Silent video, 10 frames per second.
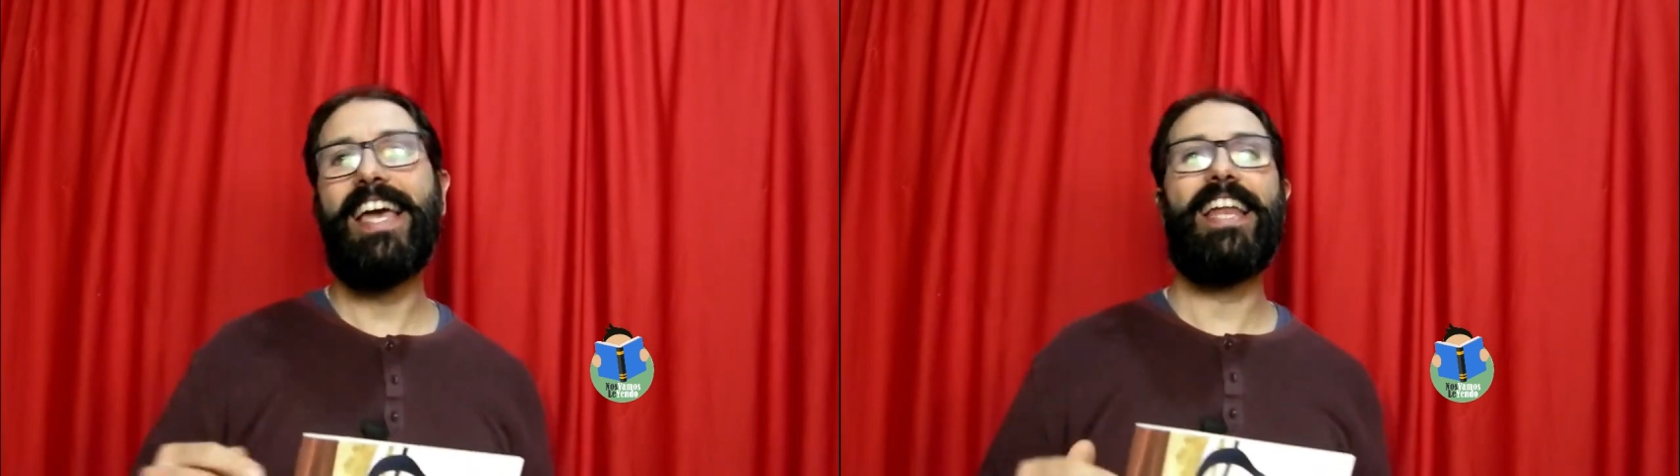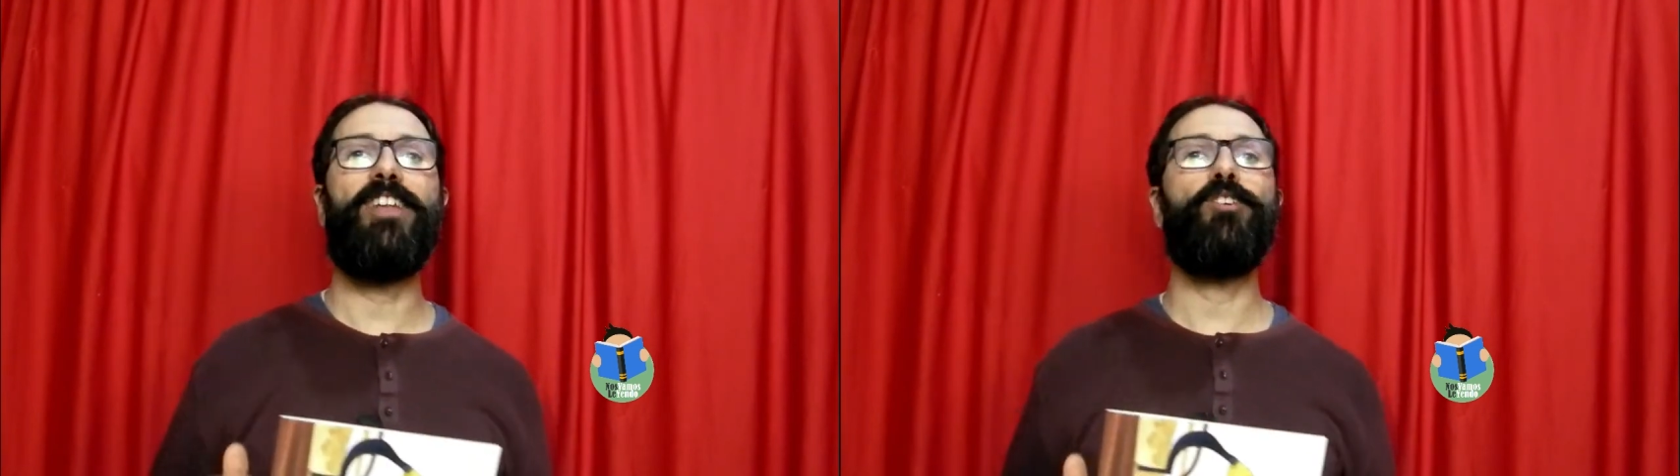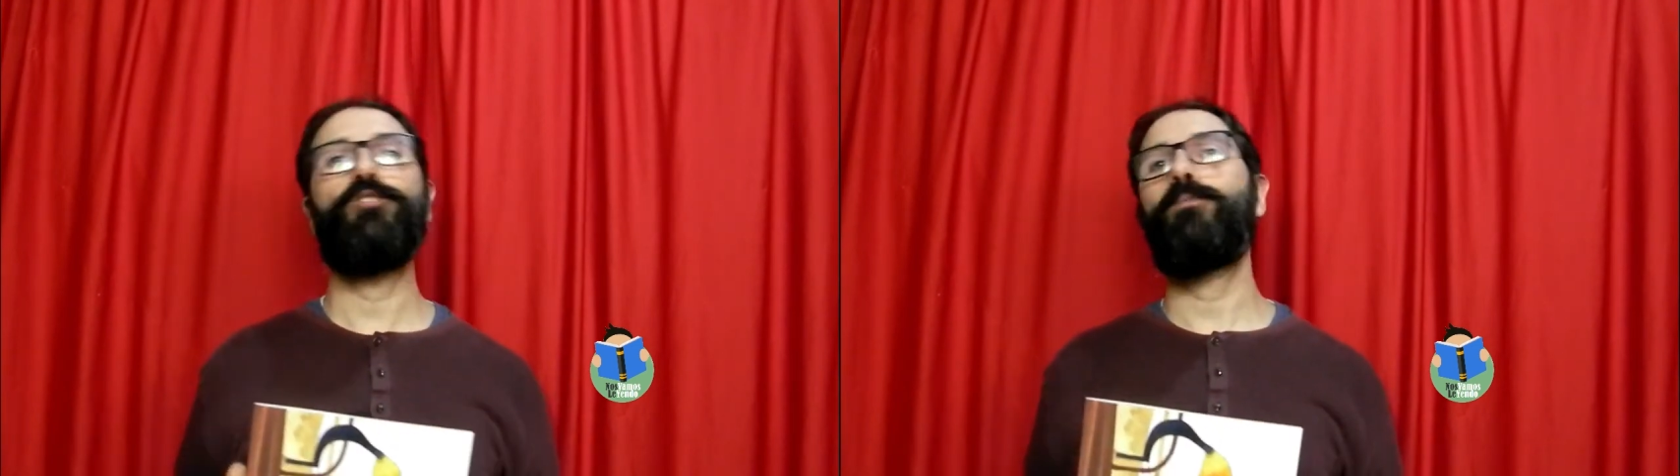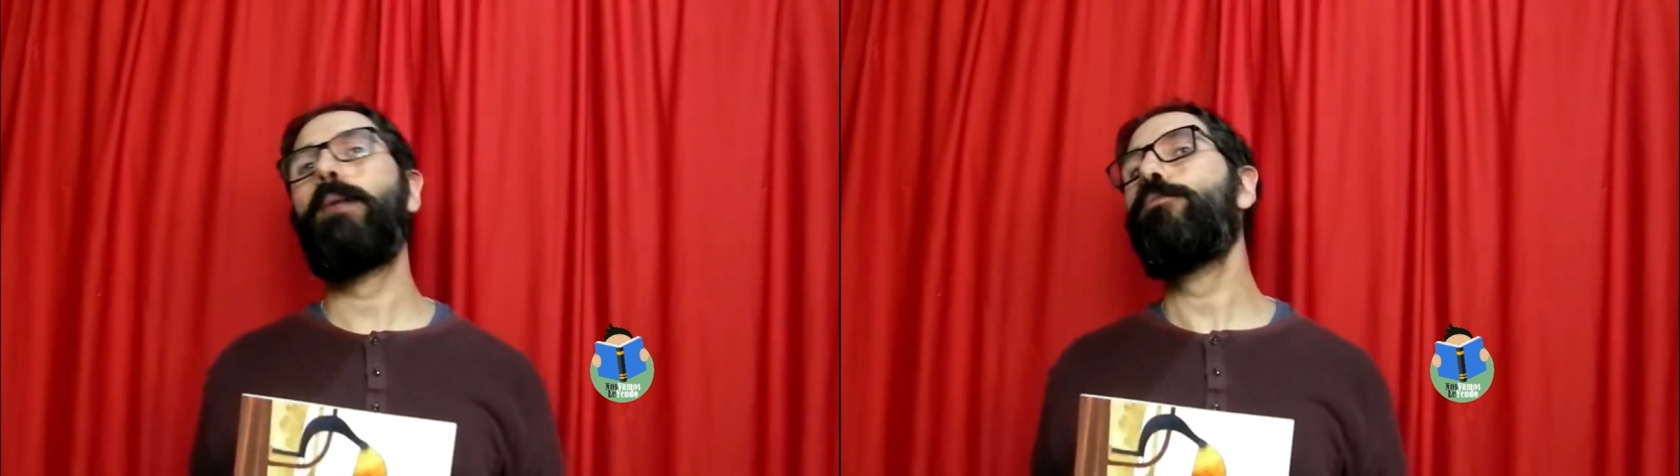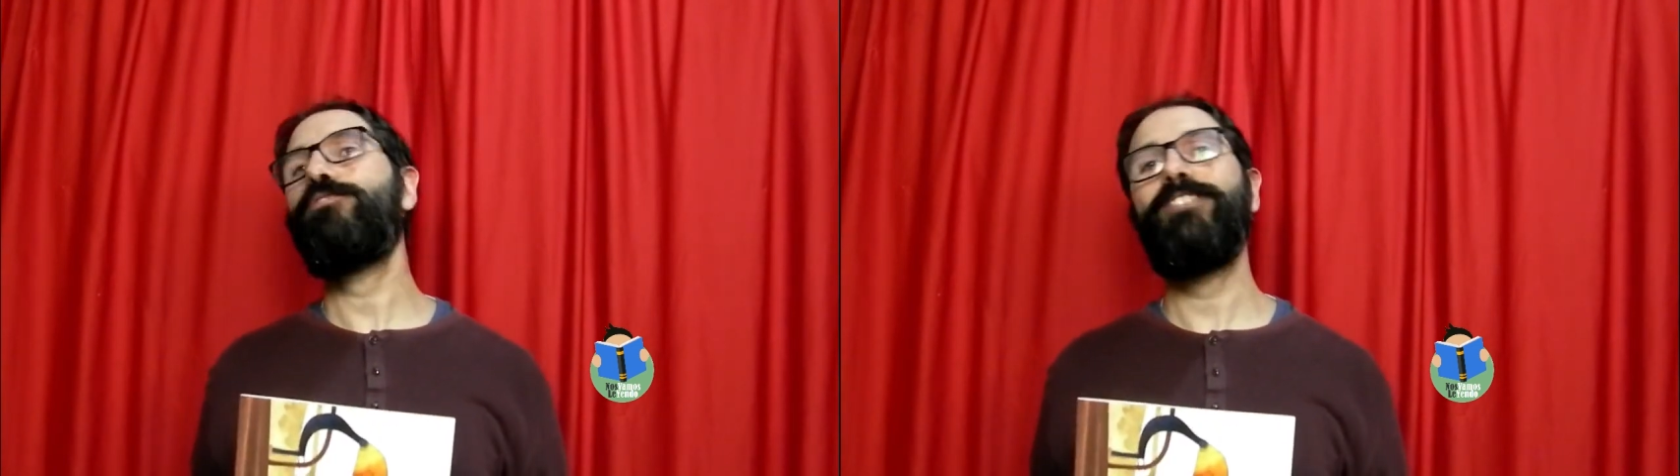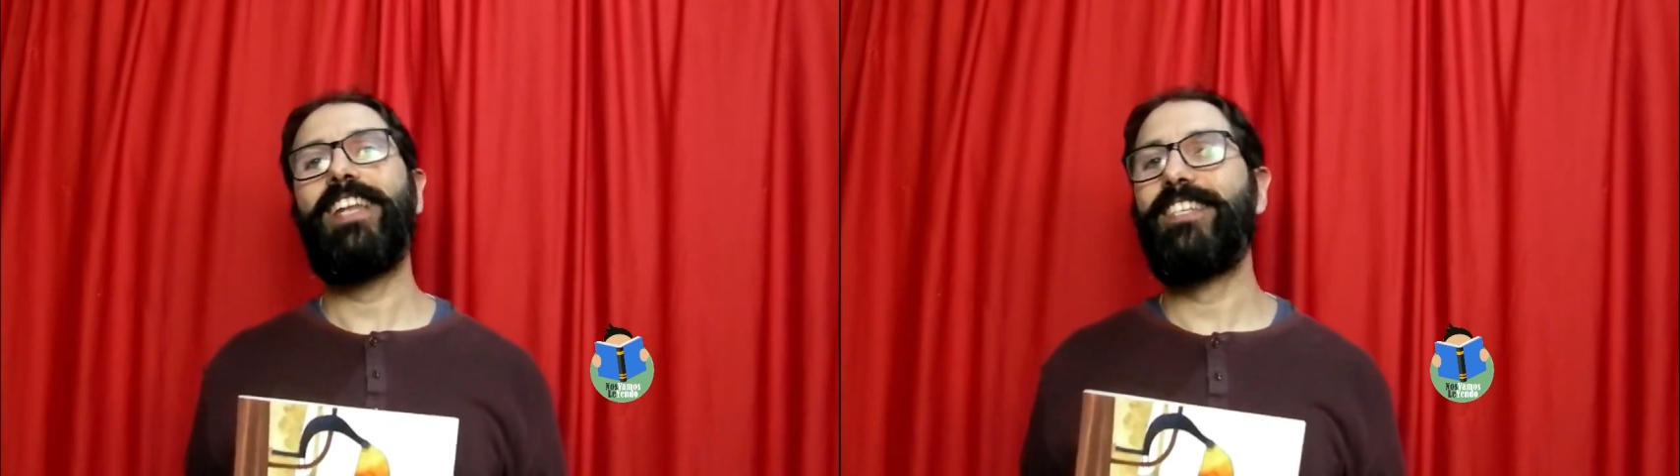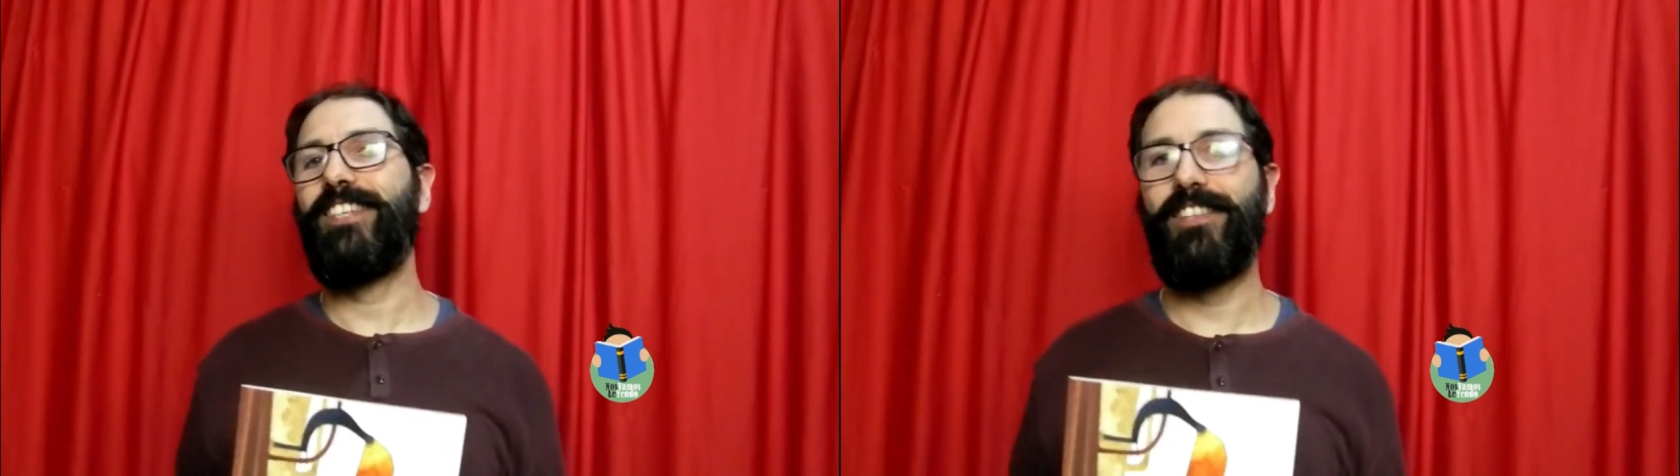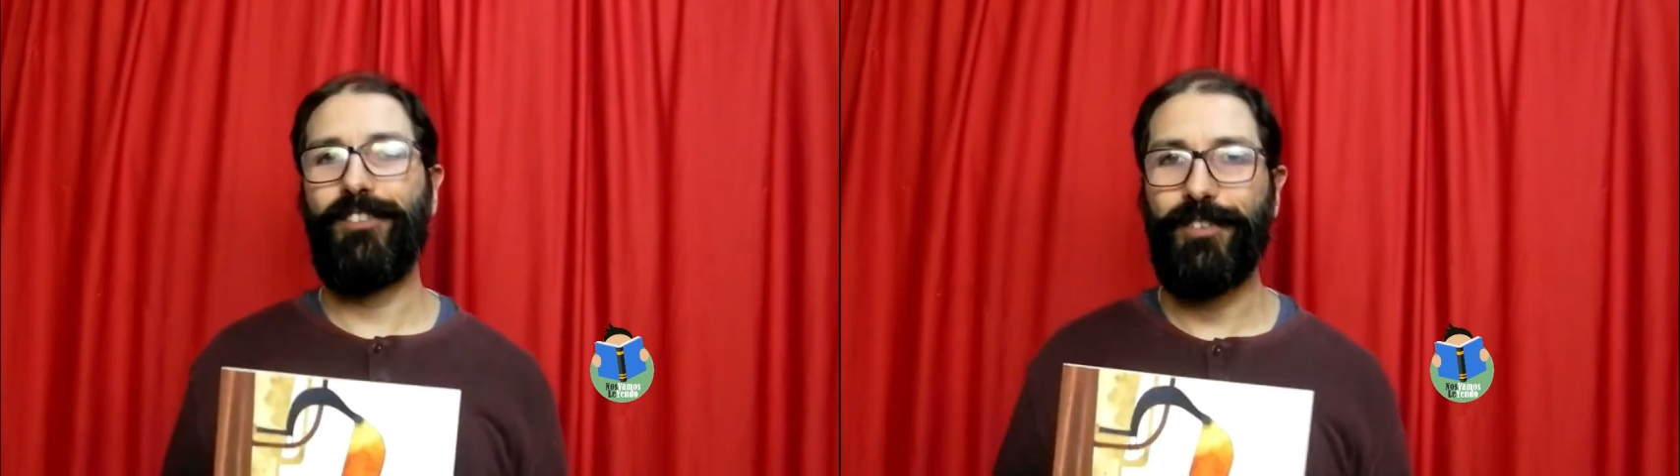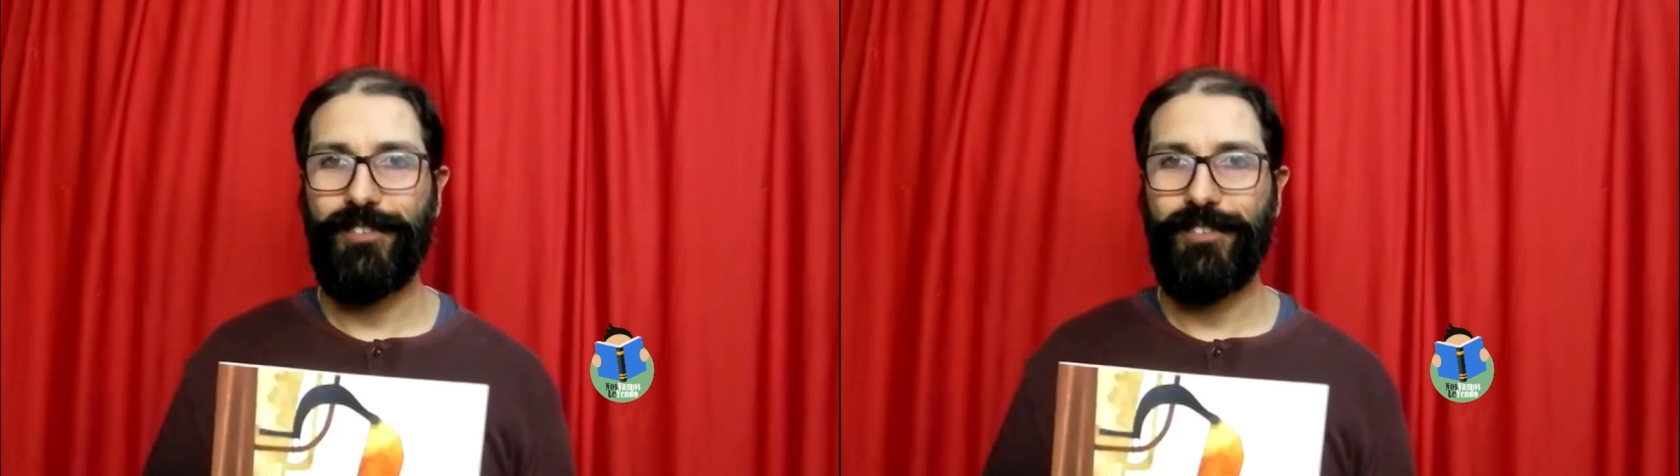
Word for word: en Nos vamos leyendo.